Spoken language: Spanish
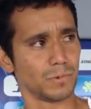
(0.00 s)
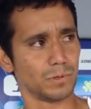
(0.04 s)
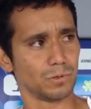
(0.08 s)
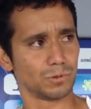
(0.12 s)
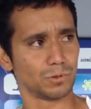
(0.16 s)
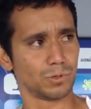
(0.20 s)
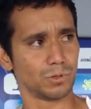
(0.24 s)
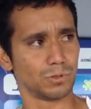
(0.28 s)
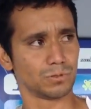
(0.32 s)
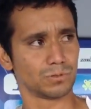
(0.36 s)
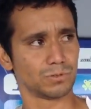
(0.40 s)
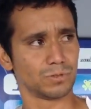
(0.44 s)

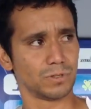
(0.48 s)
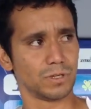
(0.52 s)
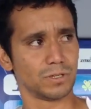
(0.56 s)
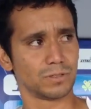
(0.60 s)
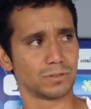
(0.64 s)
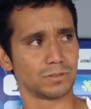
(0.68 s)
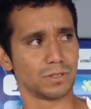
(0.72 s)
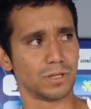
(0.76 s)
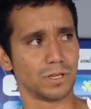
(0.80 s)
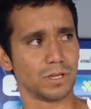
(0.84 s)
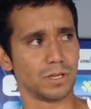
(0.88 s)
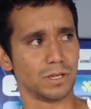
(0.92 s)

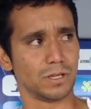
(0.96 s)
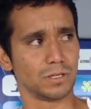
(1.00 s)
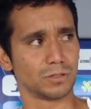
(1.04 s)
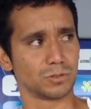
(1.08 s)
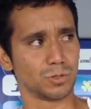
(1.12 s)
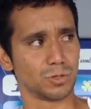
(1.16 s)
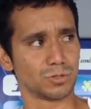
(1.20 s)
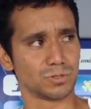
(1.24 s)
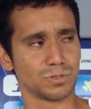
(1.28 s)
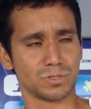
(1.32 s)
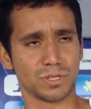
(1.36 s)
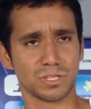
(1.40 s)
Entonces eh,
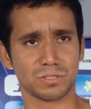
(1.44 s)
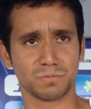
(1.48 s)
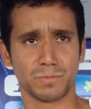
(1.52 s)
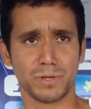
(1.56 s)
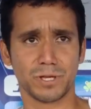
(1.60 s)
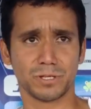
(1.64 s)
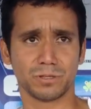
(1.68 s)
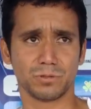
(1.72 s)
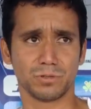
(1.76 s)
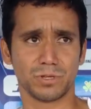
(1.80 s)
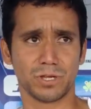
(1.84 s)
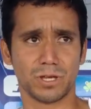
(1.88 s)
todos los
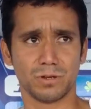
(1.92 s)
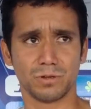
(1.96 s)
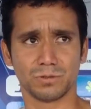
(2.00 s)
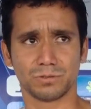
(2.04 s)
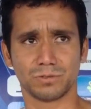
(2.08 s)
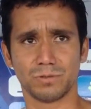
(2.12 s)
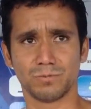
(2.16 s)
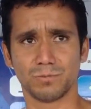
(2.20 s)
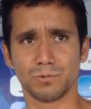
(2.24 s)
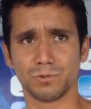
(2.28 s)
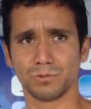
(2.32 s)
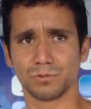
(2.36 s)
aspectos ya
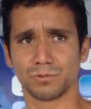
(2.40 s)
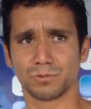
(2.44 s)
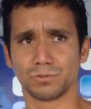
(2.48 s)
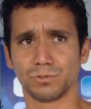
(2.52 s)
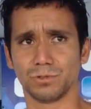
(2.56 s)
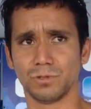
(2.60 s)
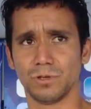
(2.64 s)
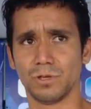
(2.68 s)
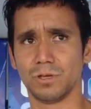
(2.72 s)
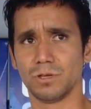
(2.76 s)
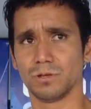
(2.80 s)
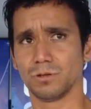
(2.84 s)
los hemos
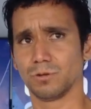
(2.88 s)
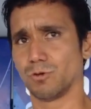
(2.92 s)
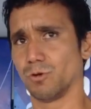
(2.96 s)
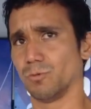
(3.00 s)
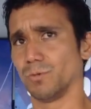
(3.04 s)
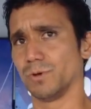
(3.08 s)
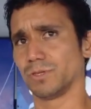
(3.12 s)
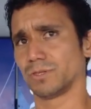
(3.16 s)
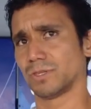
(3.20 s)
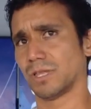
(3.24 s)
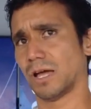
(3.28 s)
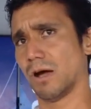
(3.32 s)

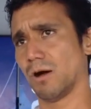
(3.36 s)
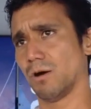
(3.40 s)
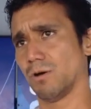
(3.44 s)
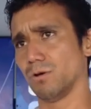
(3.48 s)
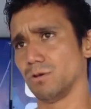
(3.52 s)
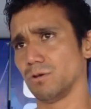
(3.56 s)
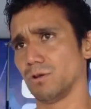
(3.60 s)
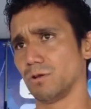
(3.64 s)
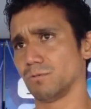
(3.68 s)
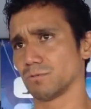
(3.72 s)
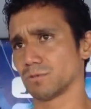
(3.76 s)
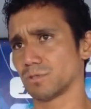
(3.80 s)

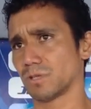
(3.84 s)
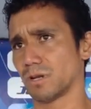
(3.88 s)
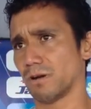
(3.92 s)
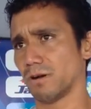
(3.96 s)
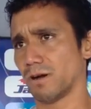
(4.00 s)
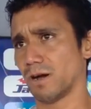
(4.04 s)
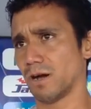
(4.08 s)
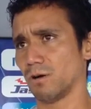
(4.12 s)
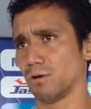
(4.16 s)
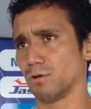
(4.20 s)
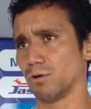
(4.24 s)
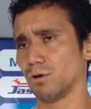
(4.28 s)
comentado y lo hemos
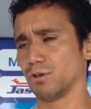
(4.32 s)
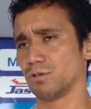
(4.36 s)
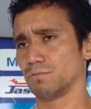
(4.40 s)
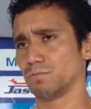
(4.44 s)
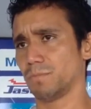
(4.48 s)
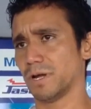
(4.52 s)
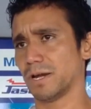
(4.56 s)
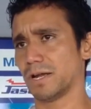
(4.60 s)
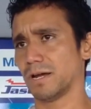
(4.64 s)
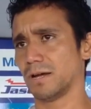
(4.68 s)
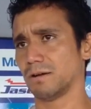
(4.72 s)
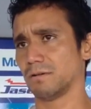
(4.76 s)
trabajado hoy
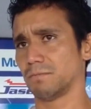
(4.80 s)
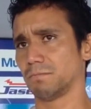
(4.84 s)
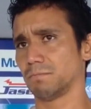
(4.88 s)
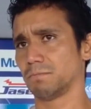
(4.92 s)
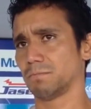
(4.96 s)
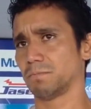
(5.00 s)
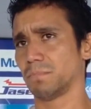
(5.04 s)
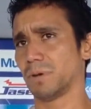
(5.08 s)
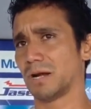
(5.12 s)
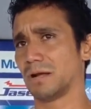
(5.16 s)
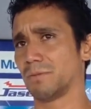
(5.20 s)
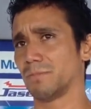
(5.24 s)
para,
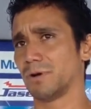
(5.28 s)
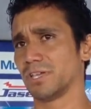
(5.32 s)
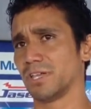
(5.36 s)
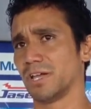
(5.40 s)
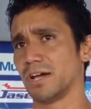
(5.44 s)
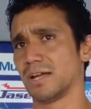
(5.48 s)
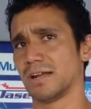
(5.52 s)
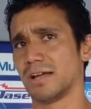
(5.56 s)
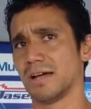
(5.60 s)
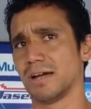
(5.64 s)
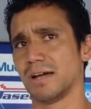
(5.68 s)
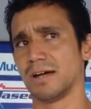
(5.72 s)
para
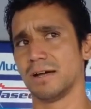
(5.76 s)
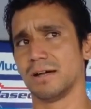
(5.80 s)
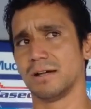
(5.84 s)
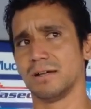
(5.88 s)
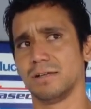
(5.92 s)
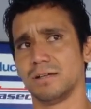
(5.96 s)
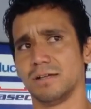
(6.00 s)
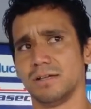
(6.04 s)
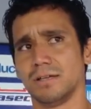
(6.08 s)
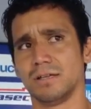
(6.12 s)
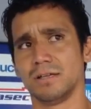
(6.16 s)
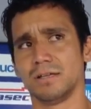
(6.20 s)
mañana
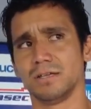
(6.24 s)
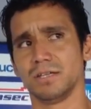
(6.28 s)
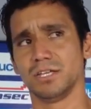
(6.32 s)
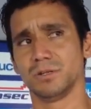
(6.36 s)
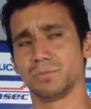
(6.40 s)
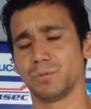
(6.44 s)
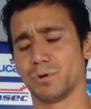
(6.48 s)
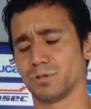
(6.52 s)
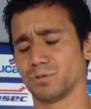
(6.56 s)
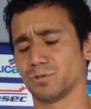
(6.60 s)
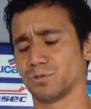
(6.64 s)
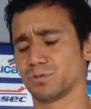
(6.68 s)

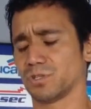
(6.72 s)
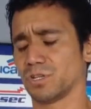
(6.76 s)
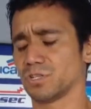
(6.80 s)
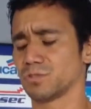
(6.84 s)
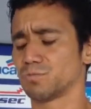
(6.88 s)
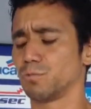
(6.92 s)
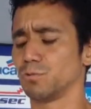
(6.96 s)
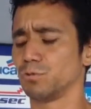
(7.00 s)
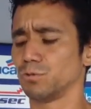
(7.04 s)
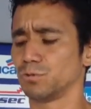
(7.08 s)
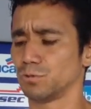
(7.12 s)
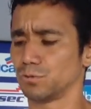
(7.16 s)
ir por esos tres
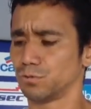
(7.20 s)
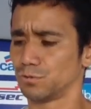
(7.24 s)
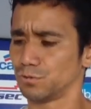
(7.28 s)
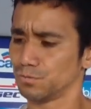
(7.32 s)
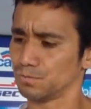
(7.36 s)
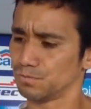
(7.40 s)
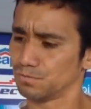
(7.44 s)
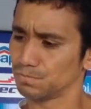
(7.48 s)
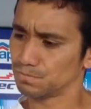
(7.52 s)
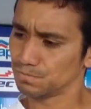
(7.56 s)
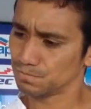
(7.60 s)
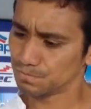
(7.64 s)
puntos.
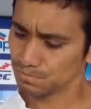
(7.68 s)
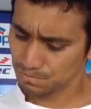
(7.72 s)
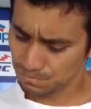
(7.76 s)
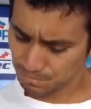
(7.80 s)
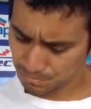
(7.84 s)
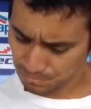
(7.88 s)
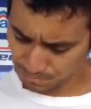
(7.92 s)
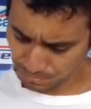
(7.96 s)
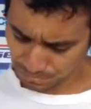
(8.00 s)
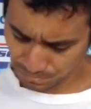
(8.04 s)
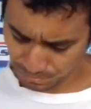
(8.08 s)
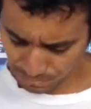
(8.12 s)
Más aparte de
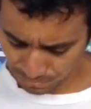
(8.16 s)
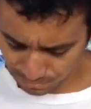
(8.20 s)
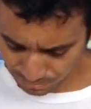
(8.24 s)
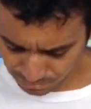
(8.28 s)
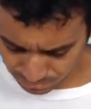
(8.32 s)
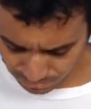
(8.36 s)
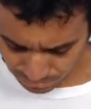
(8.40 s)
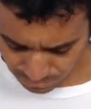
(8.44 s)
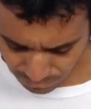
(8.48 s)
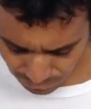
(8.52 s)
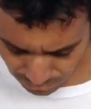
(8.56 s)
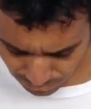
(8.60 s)
la
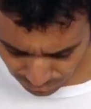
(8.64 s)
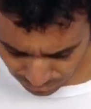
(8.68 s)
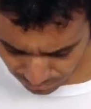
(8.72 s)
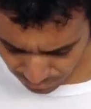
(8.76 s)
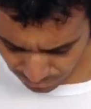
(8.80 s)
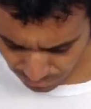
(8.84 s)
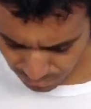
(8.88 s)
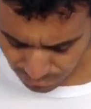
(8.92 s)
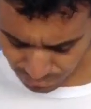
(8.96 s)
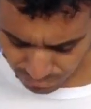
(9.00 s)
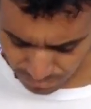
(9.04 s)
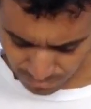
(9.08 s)
clasificación, el
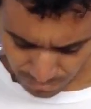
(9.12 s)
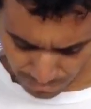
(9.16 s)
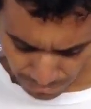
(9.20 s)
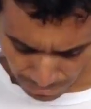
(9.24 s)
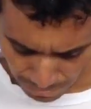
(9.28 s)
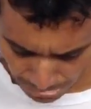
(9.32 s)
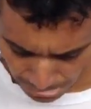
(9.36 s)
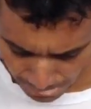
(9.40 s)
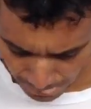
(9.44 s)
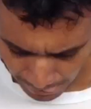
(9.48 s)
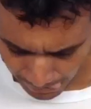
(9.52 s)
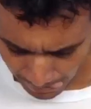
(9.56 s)
primer lugar
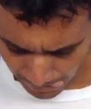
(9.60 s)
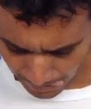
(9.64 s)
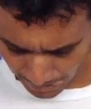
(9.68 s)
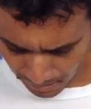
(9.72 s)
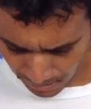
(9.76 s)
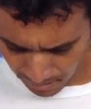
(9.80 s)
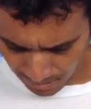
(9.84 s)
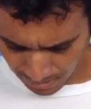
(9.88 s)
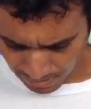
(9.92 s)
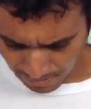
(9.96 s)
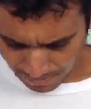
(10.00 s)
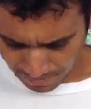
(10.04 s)
también es clave
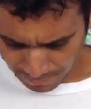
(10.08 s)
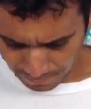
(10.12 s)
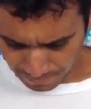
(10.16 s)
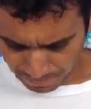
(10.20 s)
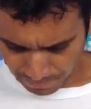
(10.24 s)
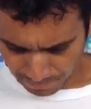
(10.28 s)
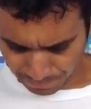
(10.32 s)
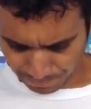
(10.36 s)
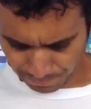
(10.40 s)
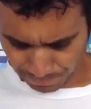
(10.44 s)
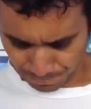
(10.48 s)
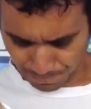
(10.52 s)
para
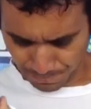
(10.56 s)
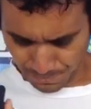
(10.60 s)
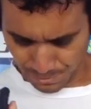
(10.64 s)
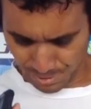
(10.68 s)
ustedes.